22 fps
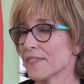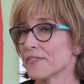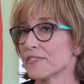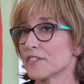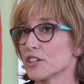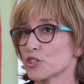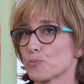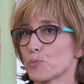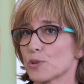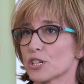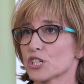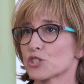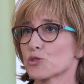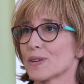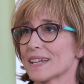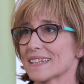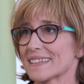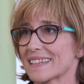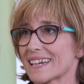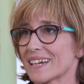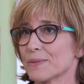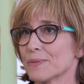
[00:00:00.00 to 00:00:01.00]
Después,
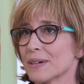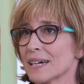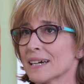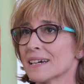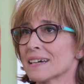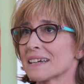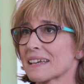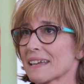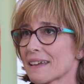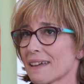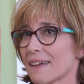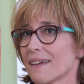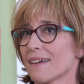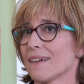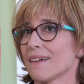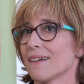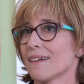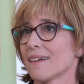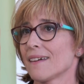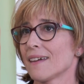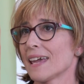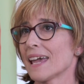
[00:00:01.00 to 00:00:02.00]
una trama
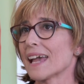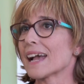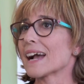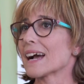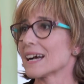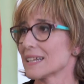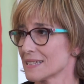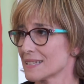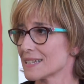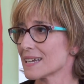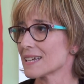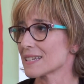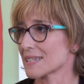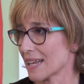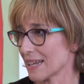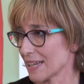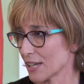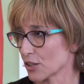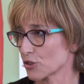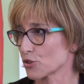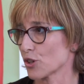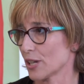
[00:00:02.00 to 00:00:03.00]
que engancha a esa
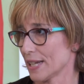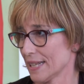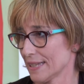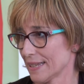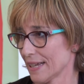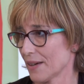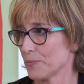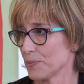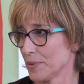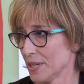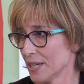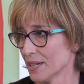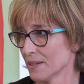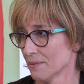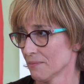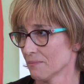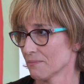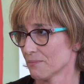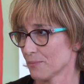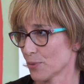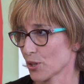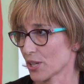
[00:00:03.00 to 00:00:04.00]
lectora también,
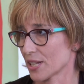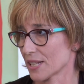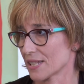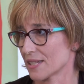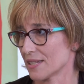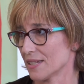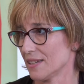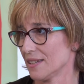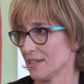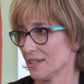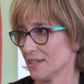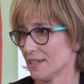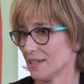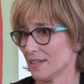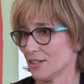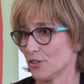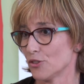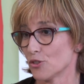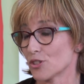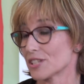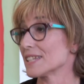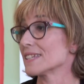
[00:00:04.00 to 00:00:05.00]
porque
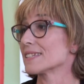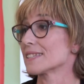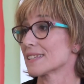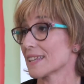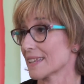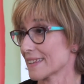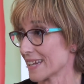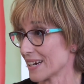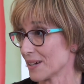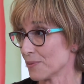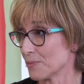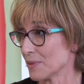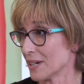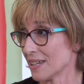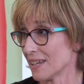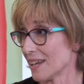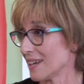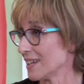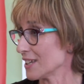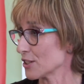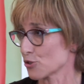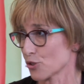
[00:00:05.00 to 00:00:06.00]
si no existe trama,
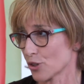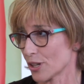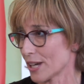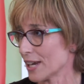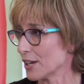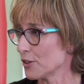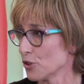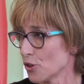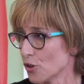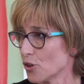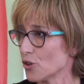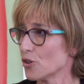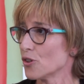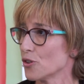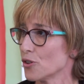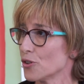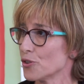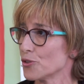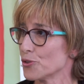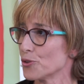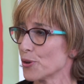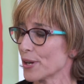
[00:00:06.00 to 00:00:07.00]
la lectora
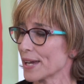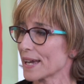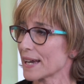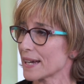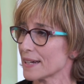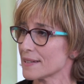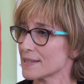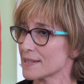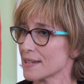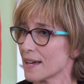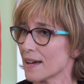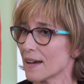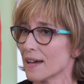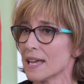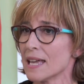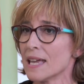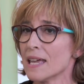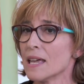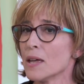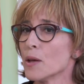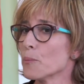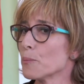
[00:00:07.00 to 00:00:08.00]
no, no engancha.
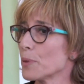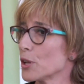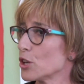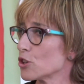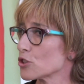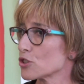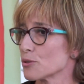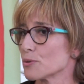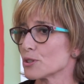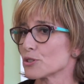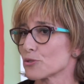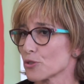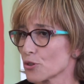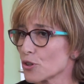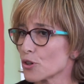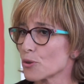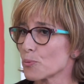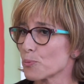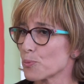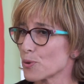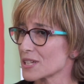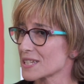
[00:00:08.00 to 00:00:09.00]
Pero sobre
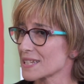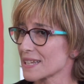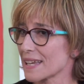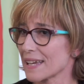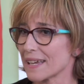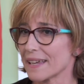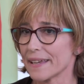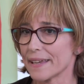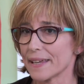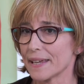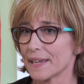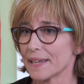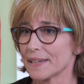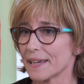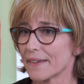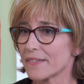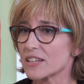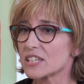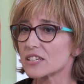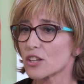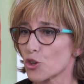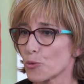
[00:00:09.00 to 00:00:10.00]
todo, pues que
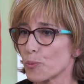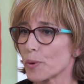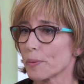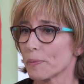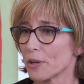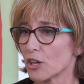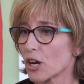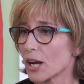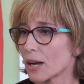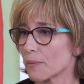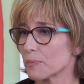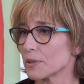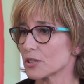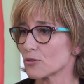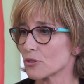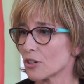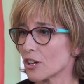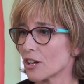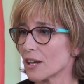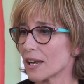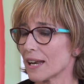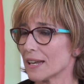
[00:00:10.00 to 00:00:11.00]
ya desde los primeros
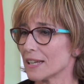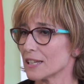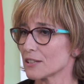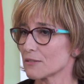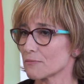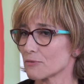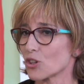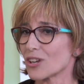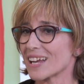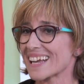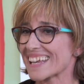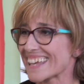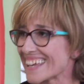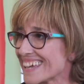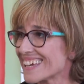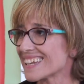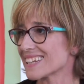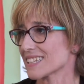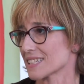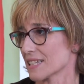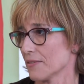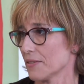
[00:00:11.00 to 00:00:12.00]
capítulos la lectora
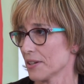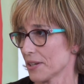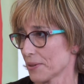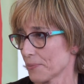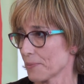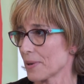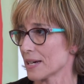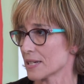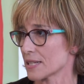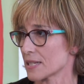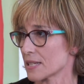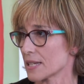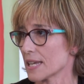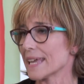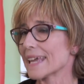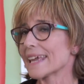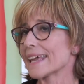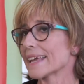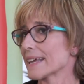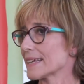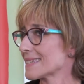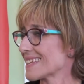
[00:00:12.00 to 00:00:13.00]
quiera saber más
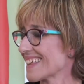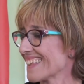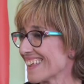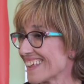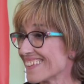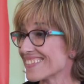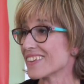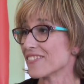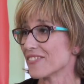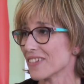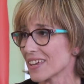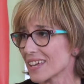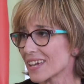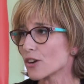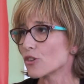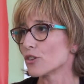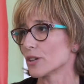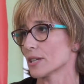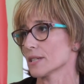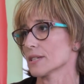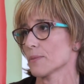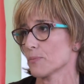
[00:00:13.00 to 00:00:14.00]
y que se identifique
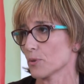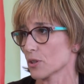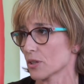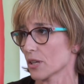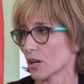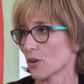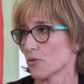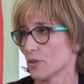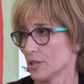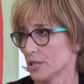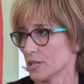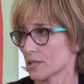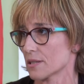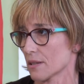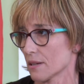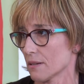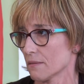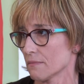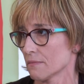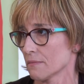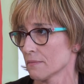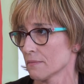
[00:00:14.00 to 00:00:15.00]
con esa protagonista.